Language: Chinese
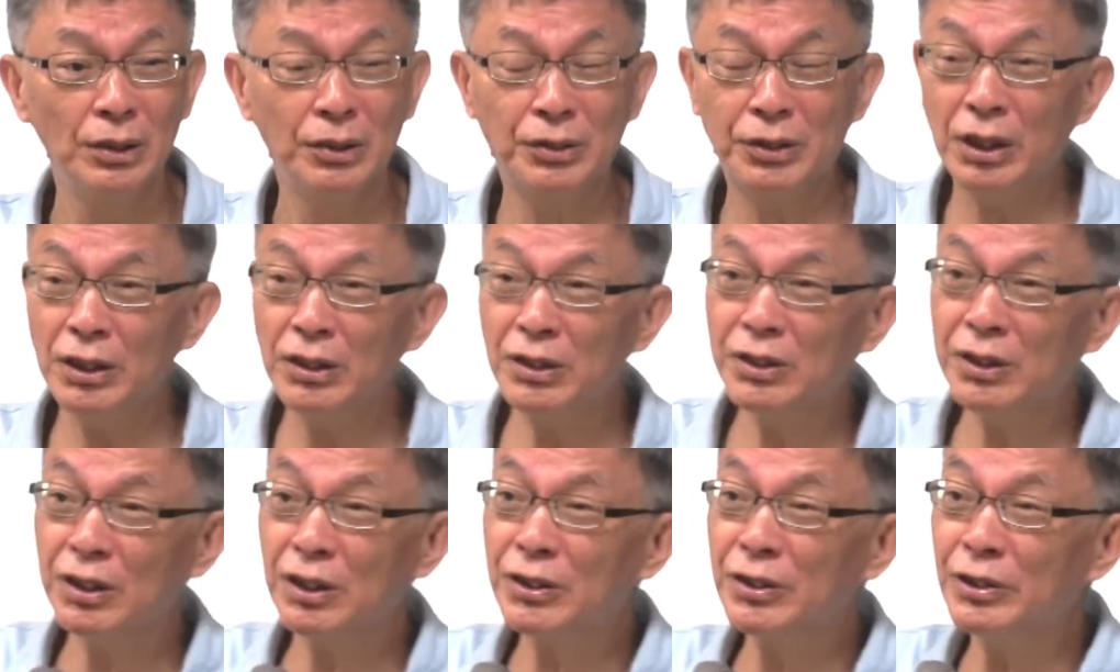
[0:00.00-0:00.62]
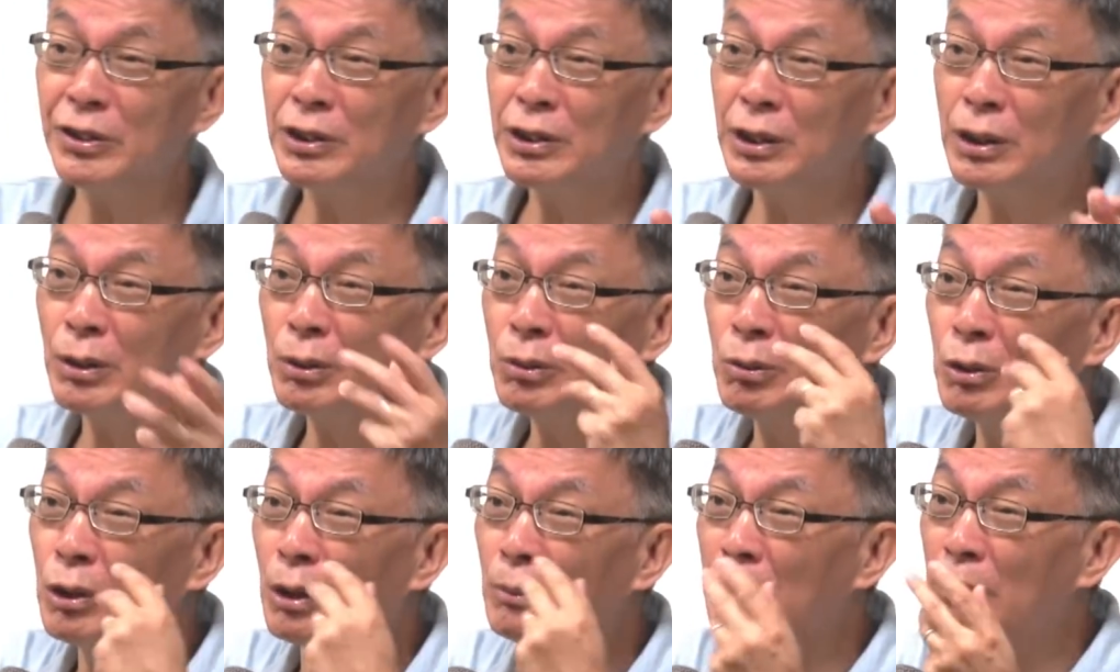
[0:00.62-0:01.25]
真实的世界
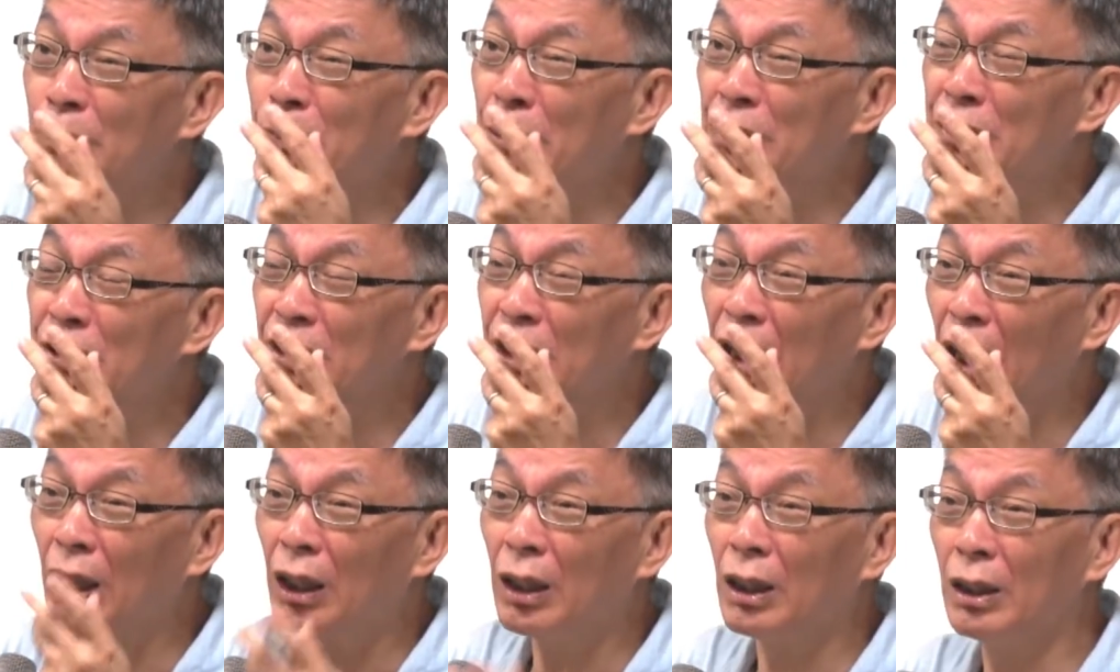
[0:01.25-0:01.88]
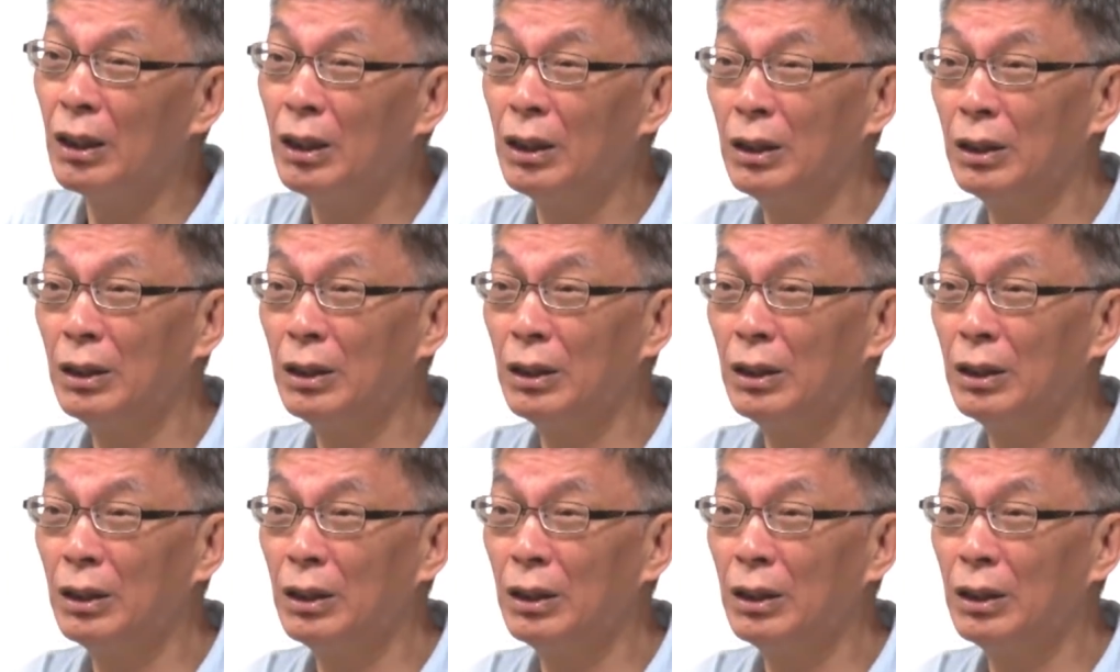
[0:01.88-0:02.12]
我们不知道。